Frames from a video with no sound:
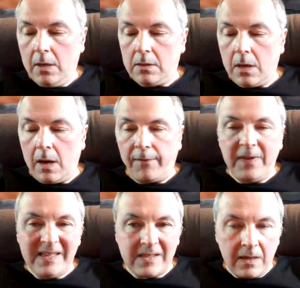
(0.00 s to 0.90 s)
nella
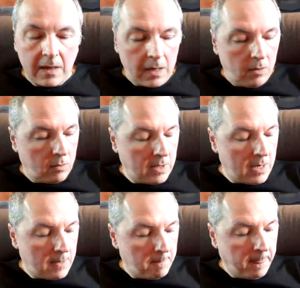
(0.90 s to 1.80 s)
fisica,
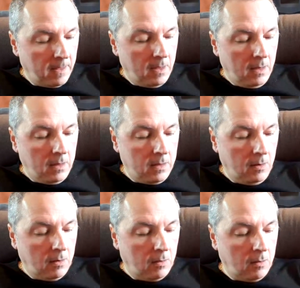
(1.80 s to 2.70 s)
ok?
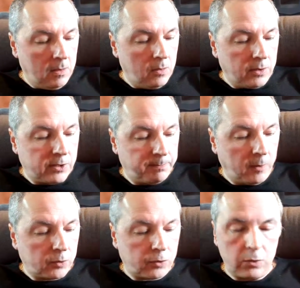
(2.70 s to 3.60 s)
Io gli ho
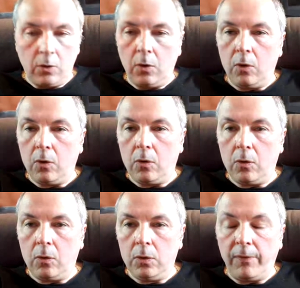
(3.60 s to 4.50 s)

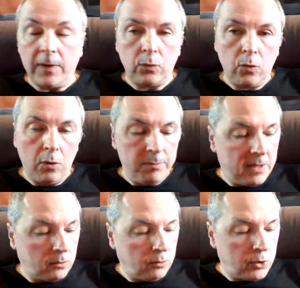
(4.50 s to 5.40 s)
risposto, gli ho fatto un
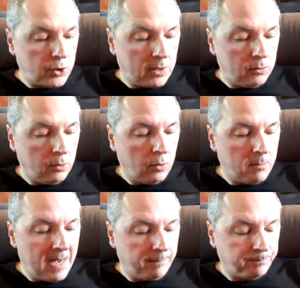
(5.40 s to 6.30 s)
commento dicendo,
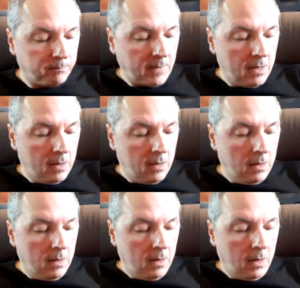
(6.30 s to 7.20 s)
ma
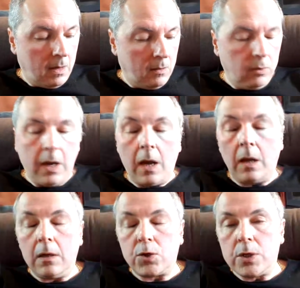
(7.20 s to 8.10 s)
allora
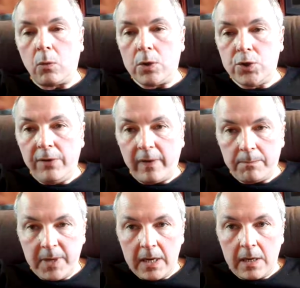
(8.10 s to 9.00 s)
il 5G fa
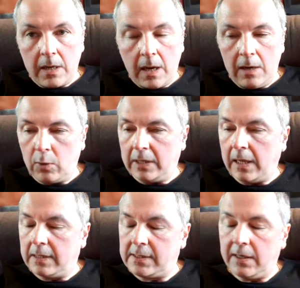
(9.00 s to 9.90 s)
bene, allora
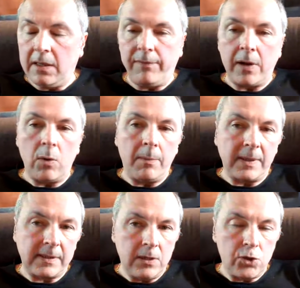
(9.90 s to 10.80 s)
anziché di fare una
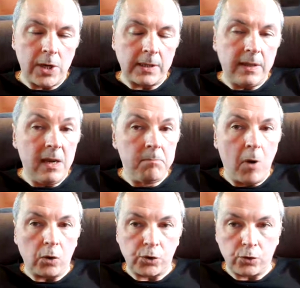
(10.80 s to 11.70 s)
passeggiata nel
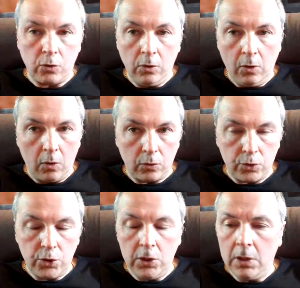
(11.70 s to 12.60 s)
bosco
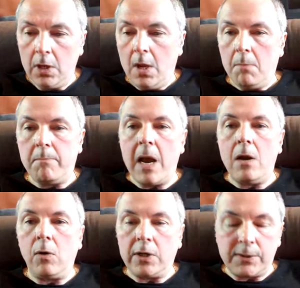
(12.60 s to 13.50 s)
oggi,
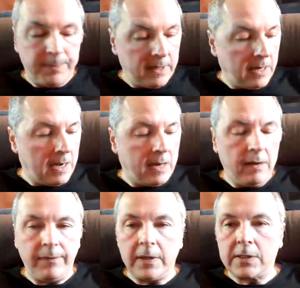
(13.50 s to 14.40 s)
bello respirare l'aria
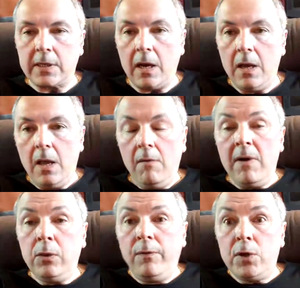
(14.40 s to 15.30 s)
fresca,
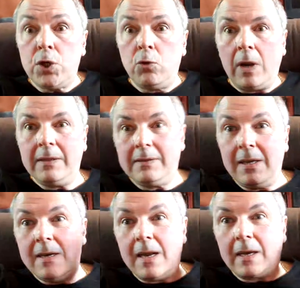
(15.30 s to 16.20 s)
vado vicino
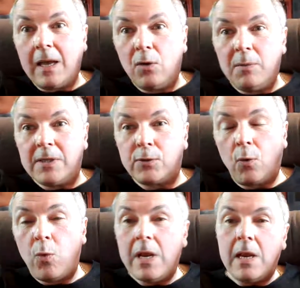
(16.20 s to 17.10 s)
all'antenna che hanno messo
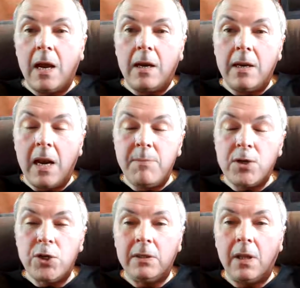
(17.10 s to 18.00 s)
qui nella mia
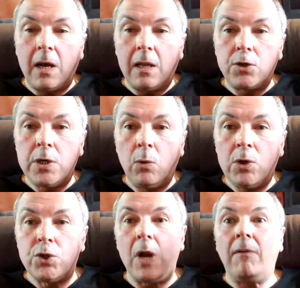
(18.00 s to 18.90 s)
città, il
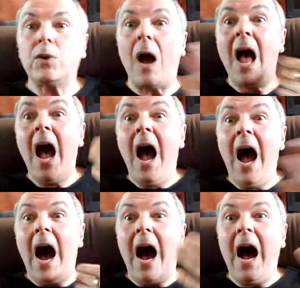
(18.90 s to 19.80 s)
5G,
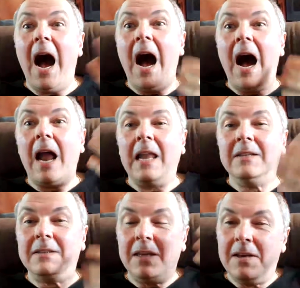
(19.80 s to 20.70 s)
ah, ah
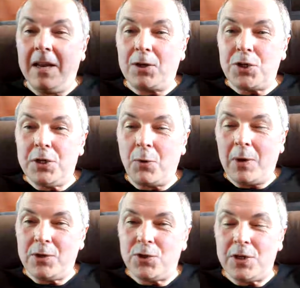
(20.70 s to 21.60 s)
l'antenna
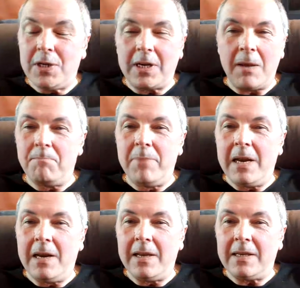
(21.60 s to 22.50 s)
5G, che
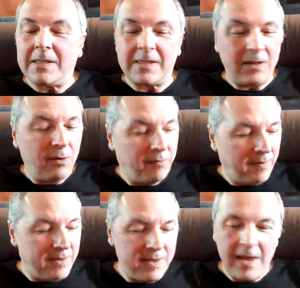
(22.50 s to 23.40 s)
bellezza, non fa
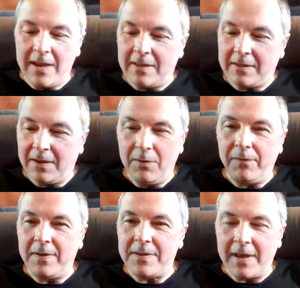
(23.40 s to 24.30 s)
niente, non
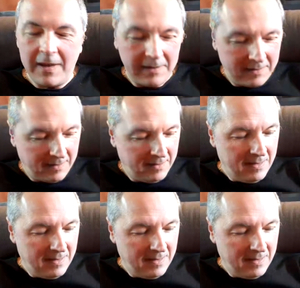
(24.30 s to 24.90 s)
fa niente.